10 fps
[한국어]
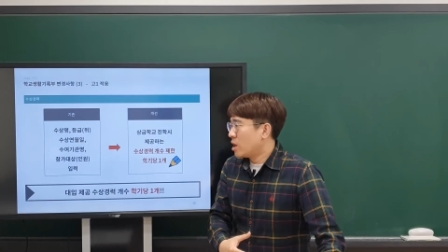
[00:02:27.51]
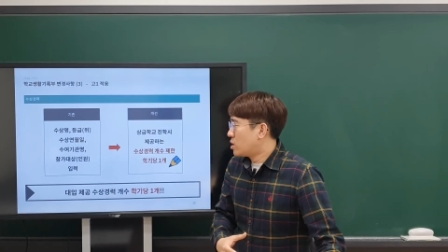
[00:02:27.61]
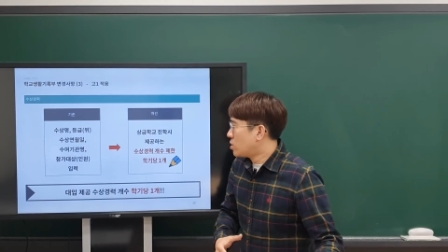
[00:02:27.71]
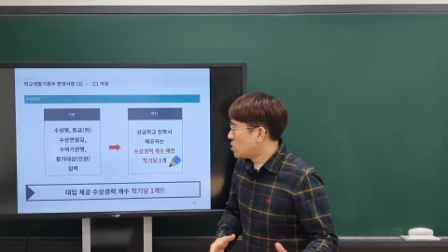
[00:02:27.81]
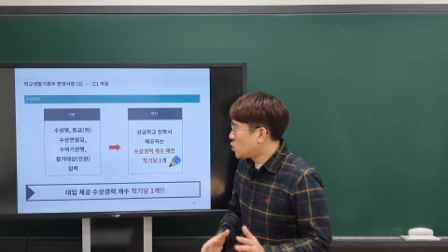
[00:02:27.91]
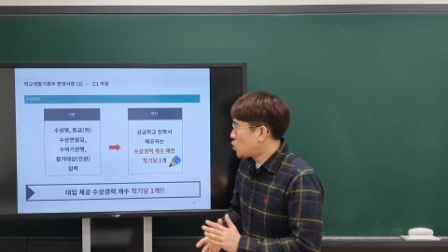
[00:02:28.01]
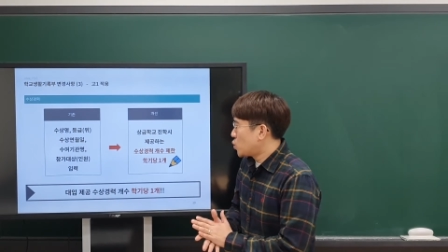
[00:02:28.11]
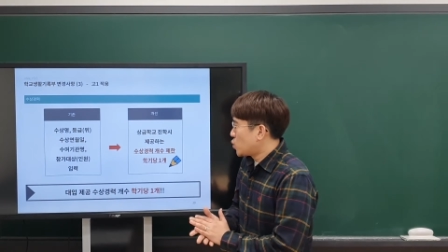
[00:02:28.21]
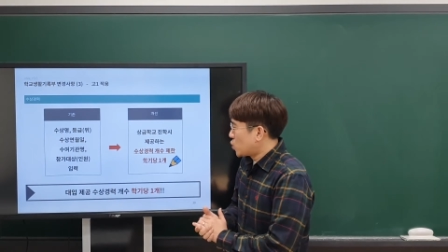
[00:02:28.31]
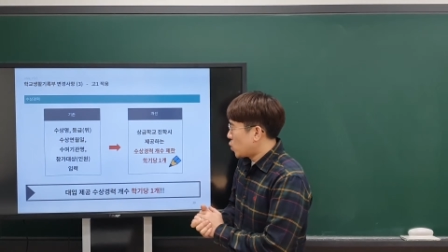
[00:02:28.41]
그런
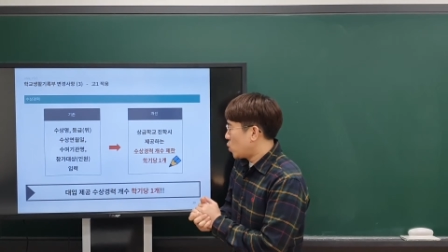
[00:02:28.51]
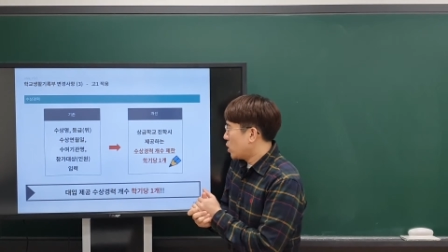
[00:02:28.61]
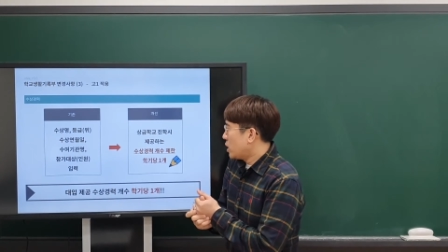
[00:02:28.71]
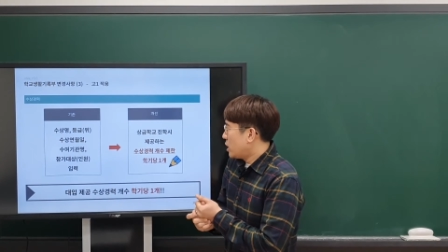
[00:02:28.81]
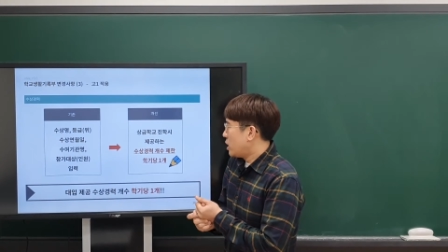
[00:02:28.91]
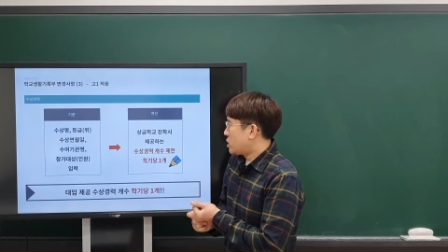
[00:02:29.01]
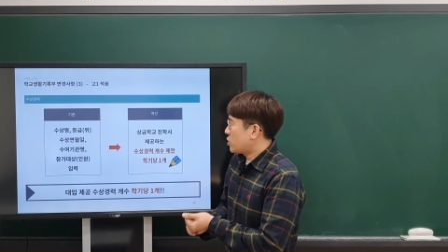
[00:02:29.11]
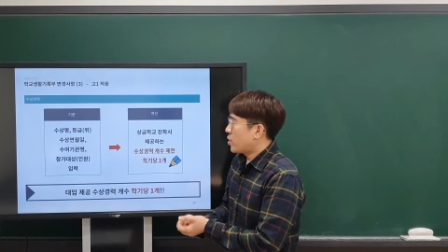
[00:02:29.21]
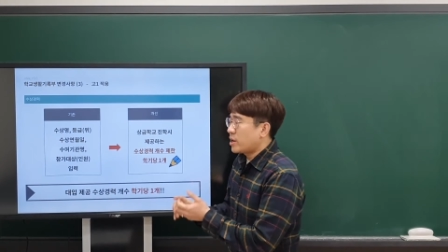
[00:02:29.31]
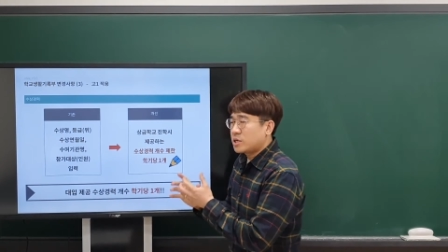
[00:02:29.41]
쪽으로
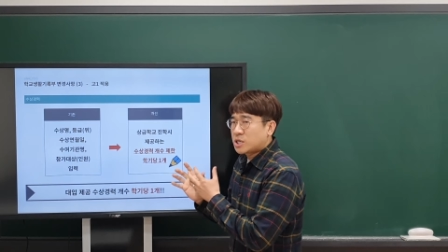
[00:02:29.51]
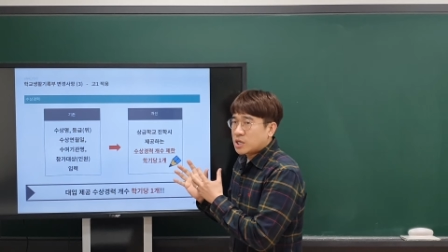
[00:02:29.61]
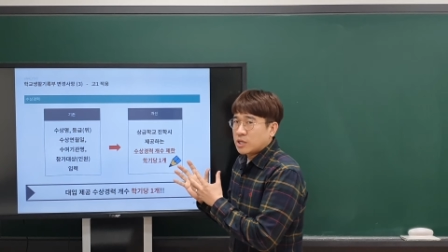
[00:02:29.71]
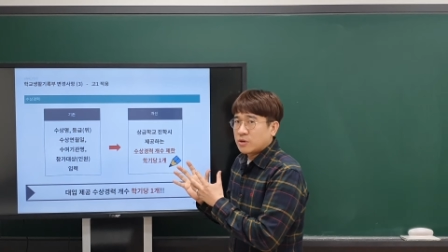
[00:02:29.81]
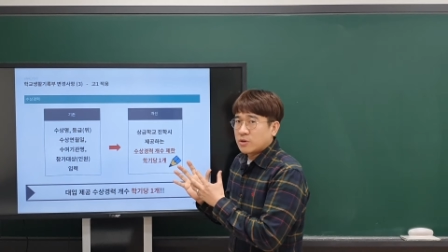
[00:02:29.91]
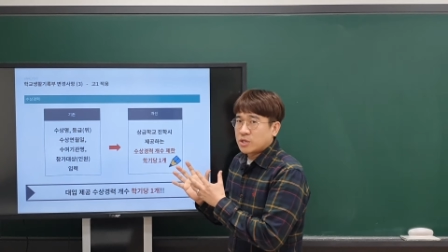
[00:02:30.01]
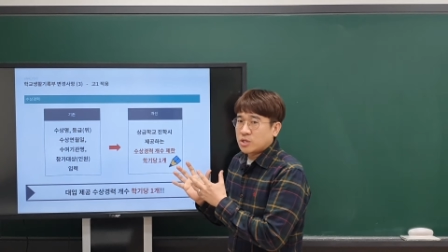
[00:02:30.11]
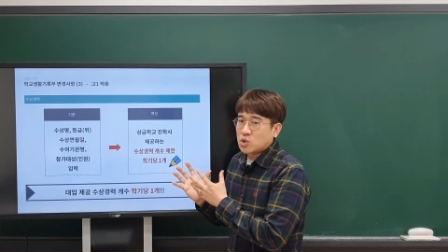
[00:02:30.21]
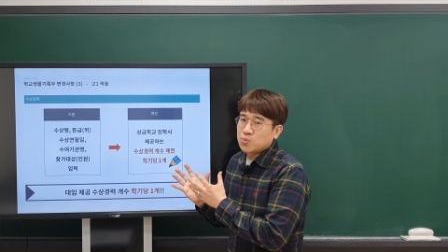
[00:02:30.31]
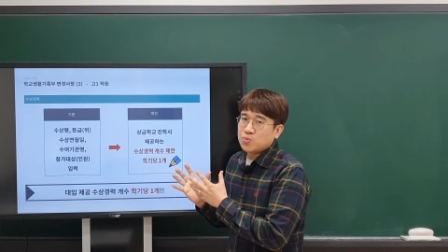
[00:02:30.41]
특화를 시키는
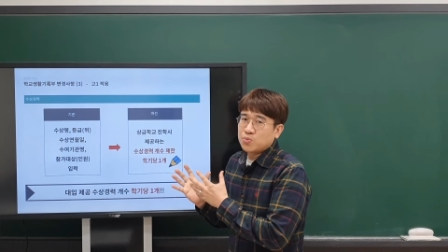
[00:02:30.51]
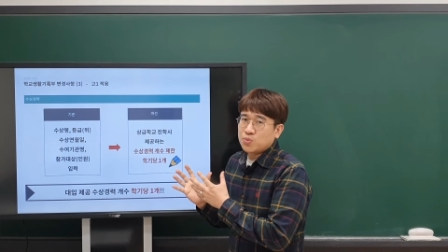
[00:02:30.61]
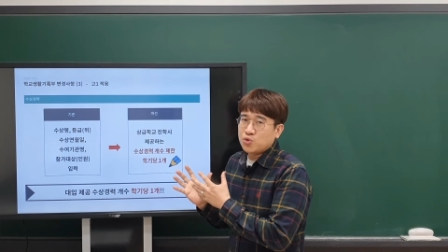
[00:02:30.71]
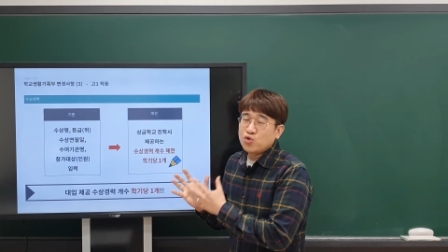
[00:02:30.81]
것이 좀